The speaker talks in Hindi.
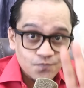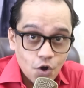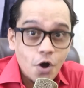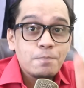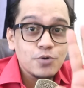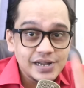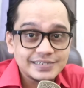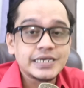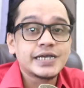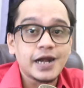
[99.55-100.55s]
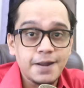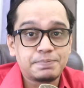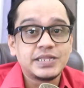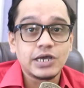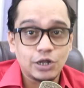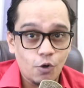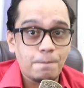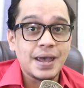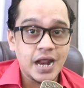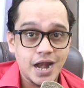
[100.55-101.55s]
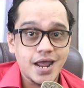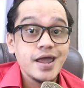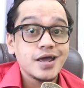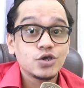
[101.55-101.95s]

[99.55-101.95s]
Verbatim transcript: वो पुलिस की क्लिप देख लो पहले